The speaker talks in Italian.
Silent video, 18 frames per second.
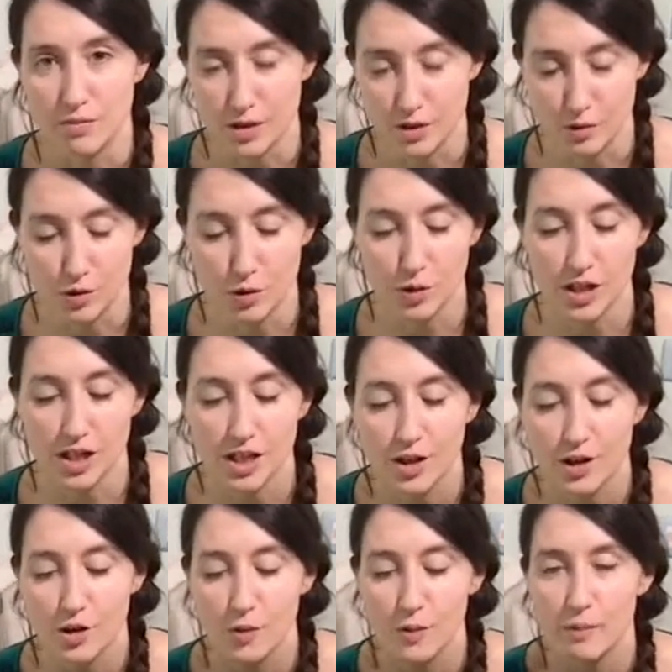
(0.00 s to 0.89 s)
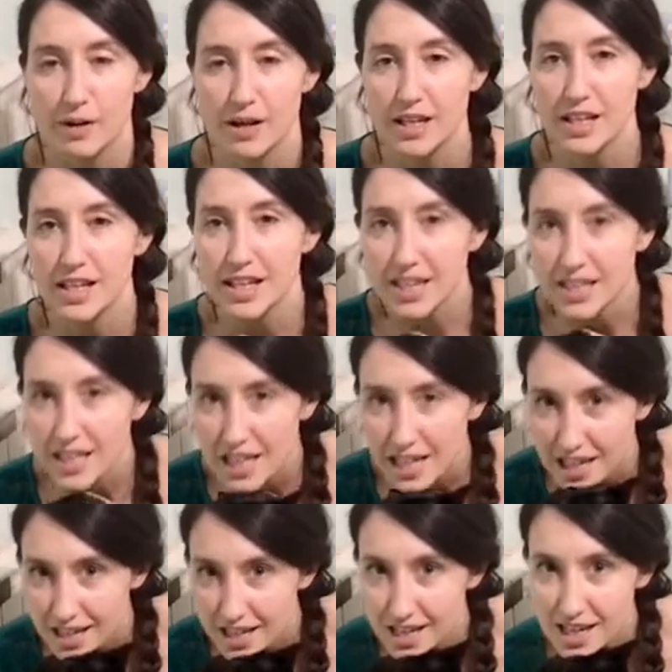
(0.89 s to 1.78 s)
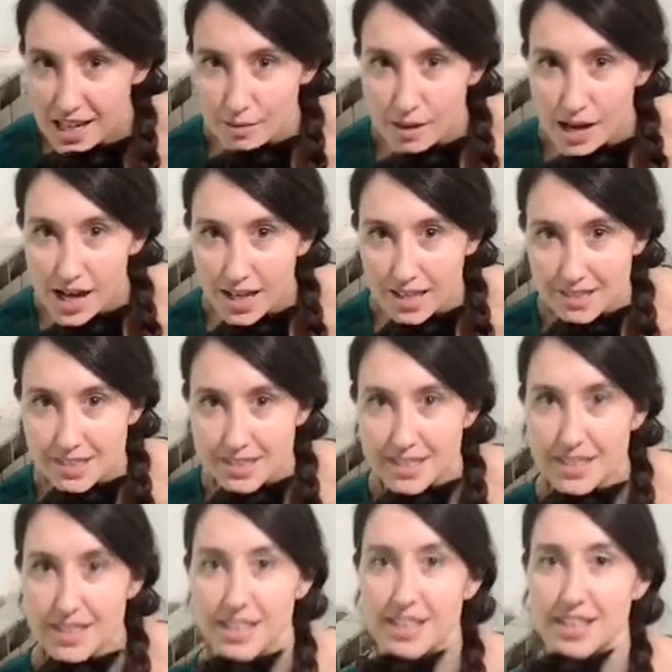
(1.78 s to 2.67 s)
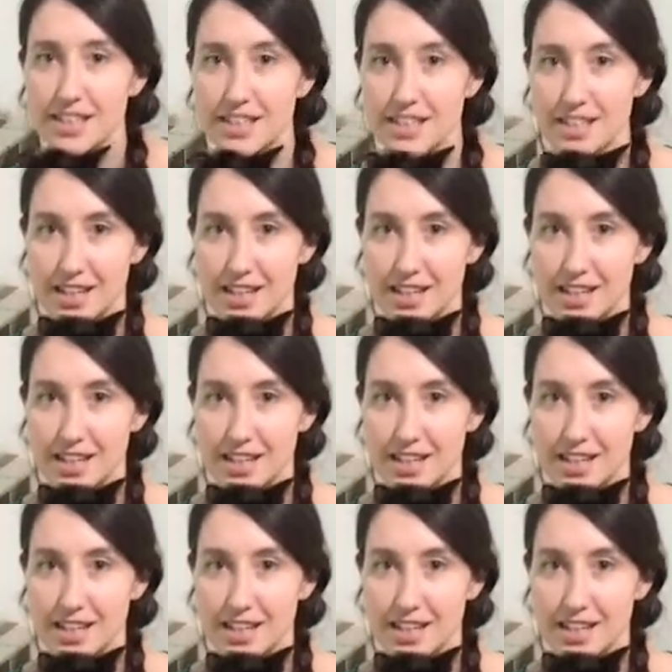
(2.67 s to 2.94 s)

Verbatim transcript: Sono qui in compagnia della dea Bastet